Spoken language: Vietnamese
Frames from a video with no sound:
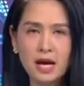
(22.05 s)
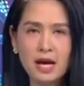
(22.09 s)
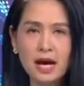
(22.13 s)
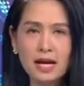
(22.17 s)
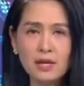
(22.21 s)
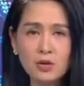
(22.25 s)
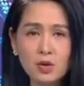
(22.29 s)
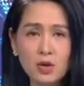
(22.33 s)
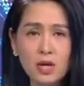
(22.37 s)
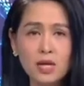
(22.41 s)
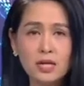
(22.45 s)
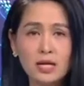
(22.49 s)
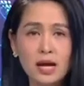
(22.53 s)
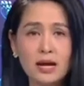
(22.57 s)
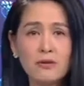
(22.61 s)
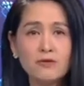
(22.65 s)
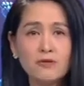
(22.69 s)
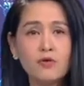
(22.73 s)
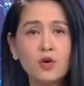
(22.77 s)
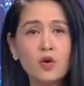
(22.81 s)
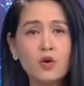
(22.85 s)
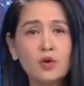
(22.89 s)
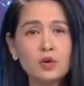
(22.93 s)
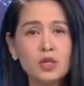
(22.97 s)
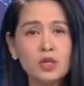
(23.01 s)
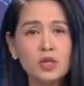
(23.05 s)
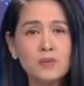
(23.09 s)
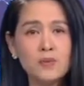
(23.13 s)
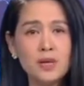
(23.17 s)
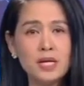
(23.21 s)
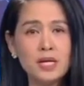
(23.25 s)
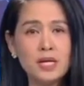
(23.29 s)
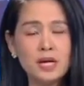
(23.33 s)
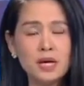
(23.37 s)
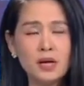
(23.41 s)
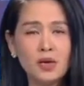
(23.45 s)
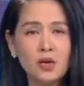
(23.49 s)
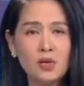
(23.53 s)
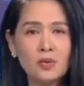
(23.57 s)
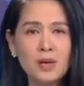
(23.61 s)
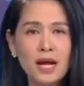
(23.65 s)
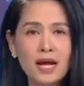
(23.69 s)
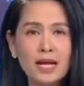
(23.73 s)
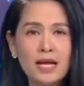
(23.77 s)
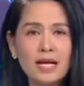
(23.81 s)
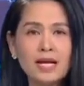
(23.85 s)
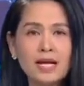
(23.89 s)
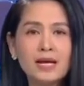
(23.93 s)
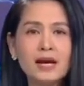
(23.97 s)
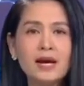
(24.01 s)
ngành du lịch thành phố Hồ Chí Minh cũng
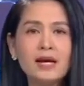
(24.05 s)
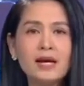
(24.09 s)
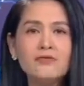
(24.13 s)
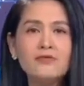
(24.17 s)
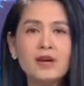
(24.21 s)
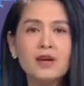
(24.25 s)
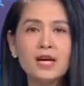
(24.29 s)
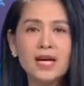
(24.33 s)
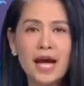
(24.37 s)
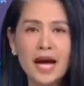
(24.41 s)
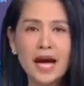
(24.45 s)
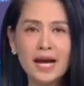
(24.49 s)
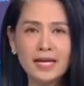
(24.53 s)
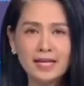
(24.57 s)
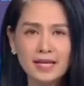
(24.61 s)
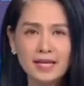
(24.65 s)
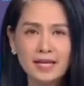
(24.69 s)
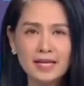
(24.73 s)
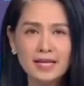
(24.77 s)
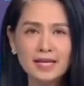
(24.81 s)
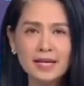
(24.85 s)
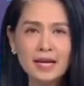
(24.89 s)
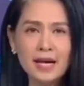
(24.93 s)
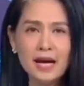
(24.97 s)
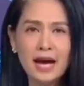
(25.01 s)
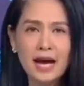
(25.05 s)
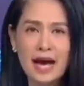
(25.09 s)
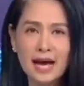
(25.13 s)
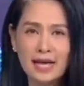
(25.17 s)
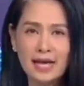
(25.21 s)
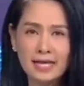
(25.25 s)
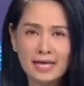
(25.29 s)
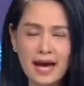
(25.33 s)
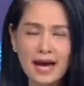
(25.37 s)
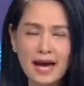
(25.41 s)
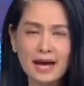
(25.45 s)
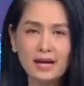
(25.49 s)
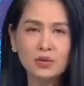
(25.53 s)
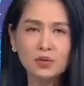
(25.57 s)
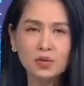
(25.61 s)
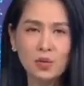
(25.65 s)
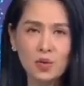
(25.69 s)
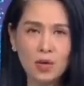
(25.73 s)
đã liên kết với hai tỉnh Hà Giang,